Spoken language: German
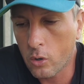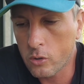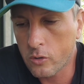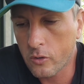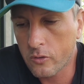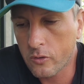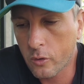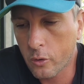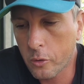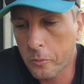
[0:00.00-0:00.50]

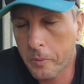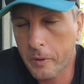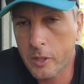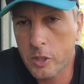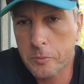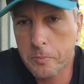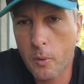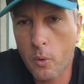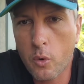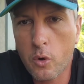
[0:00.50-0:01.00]
dass darüber
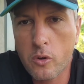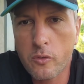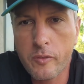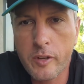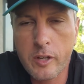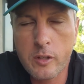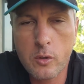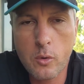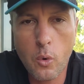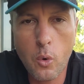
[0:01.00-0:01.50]
gesprochen
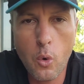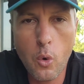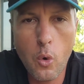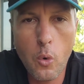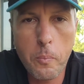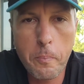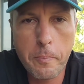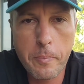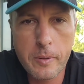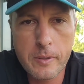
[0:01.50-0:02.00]
wird,
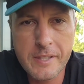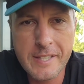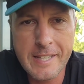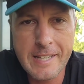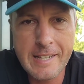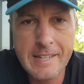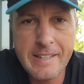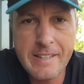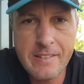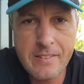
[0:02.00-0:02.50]
ob die
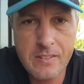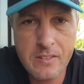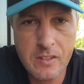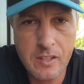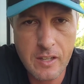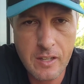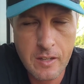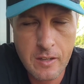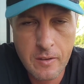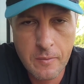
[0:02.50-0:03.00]

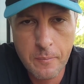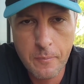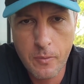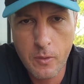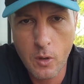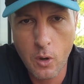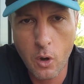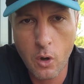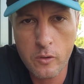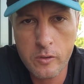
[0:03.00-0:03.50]
Liste
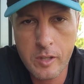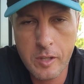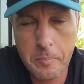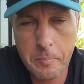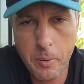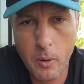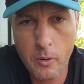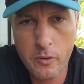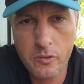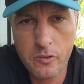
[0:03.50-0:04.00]

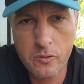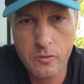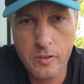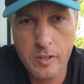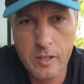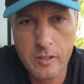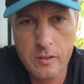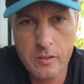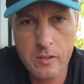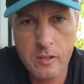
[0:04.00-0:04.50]
angepasst
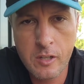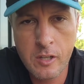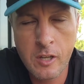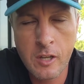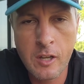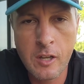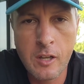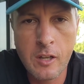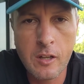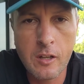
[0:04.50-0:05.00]
wird,
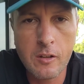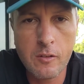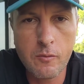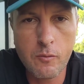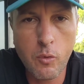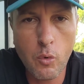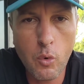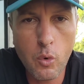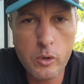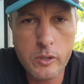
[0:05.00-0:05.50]

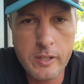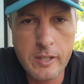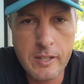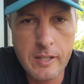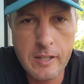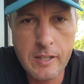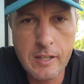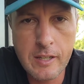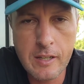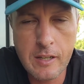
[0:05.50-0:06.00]
wo
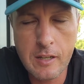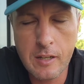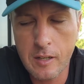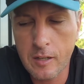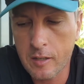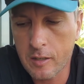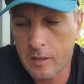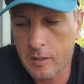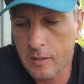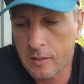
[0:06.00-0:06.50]
die
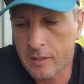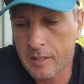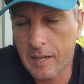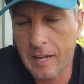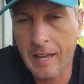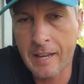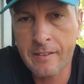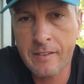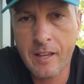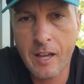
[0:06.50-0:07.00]
die
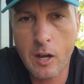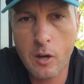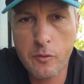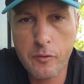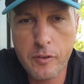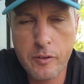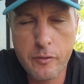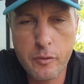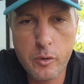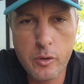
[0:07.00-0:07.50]
Länder
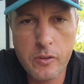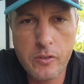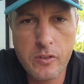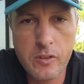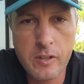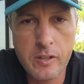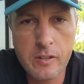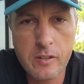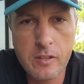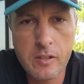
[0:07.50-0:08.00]
aufgeführt
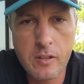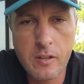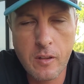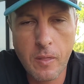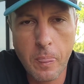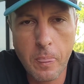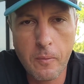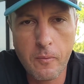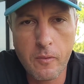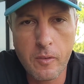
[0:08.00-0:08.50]
sind,
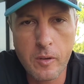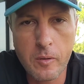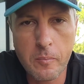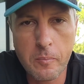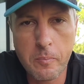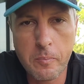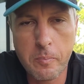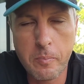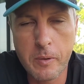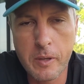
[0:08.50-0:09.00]

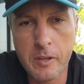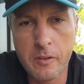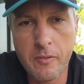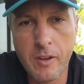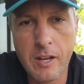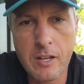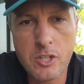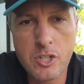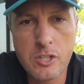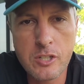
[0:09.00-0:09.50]
in
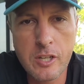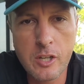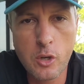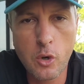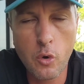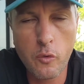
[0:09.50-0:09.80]
welchen die